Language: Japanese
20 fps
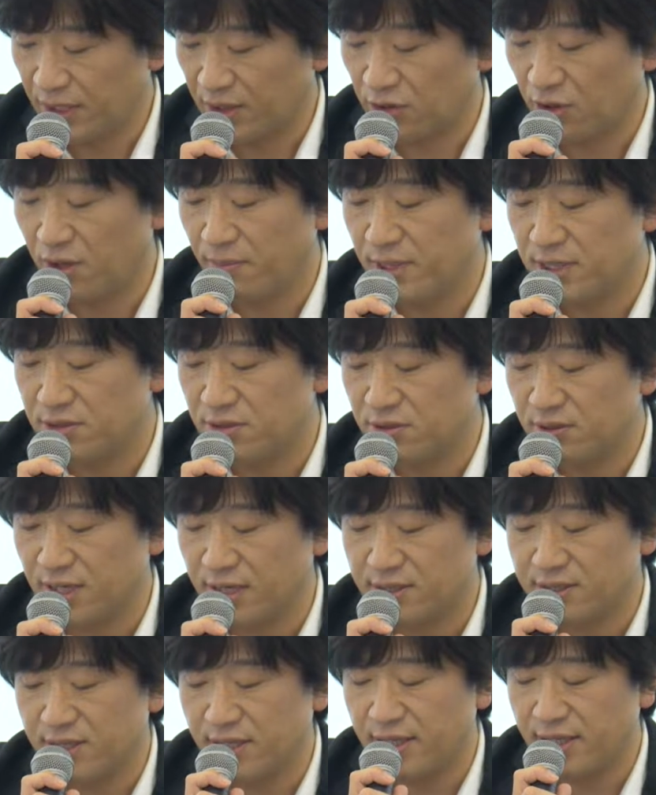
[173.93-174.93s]
例えば中
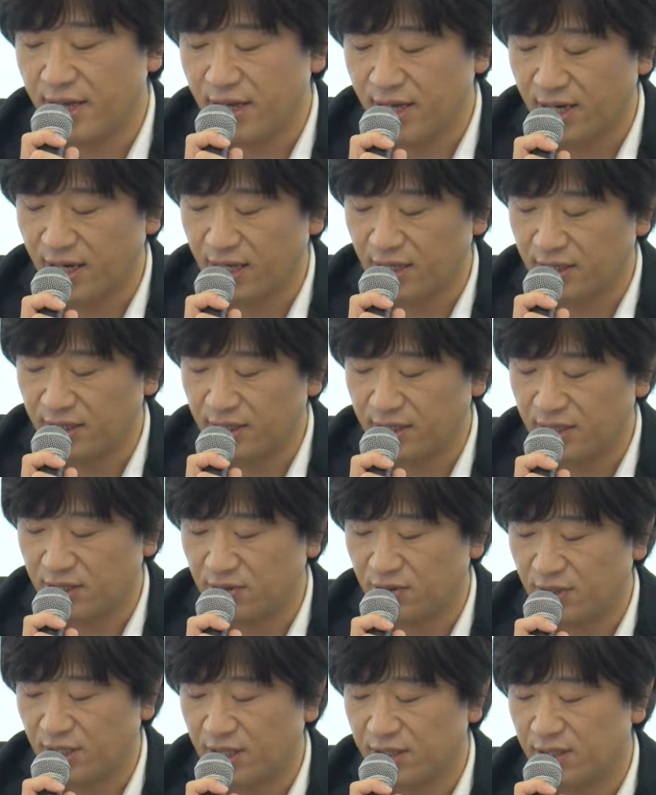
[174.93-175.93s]
学生ながら人気
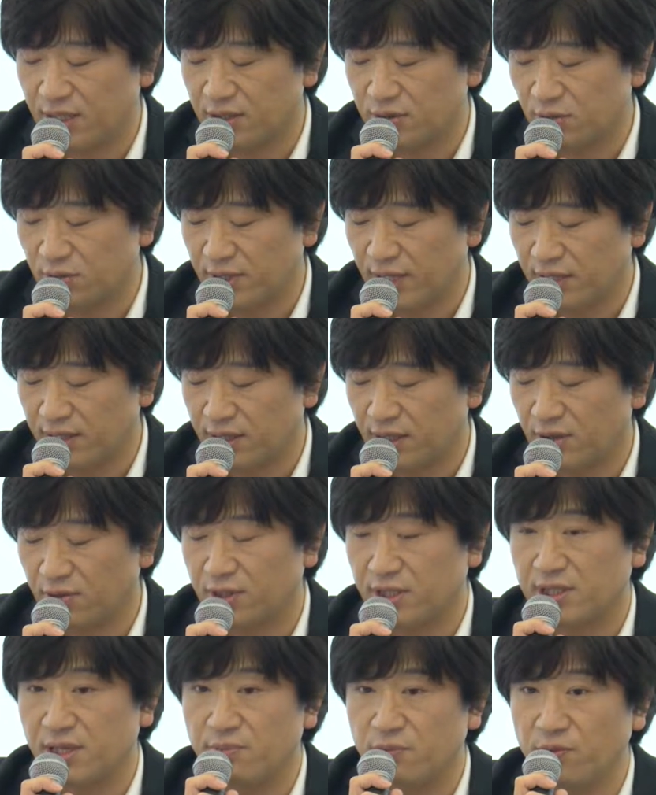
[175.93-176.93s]
クリエイターとなっている
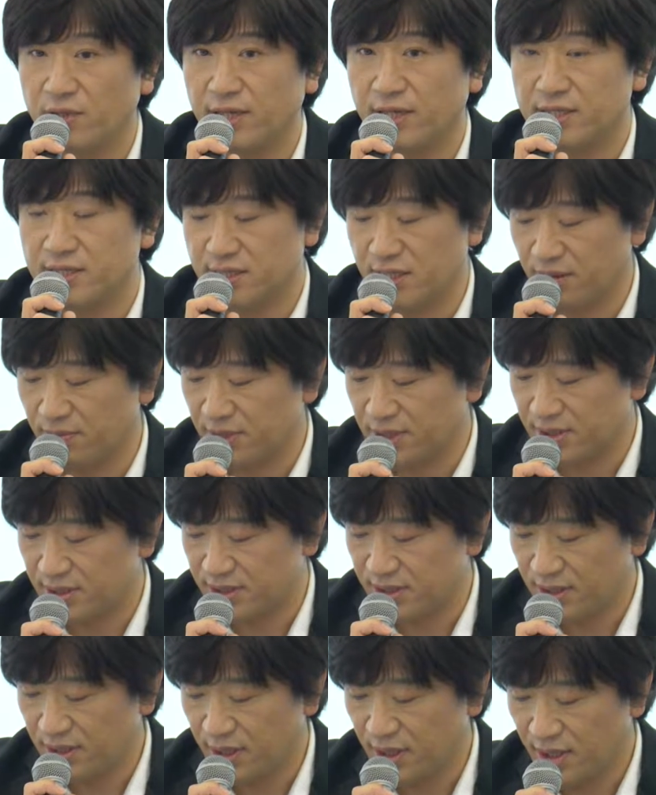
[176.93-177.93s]
方もいらっしゃいま
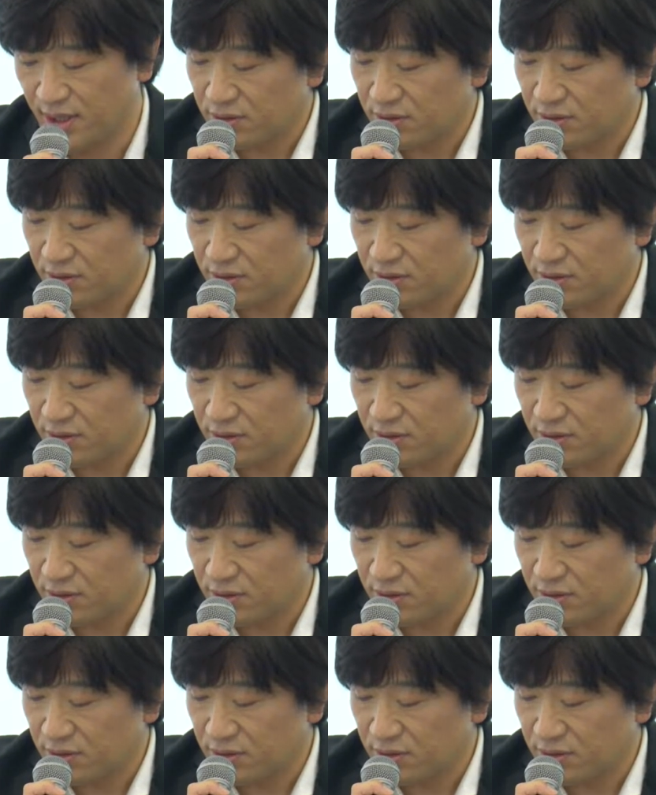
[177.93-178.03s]
す。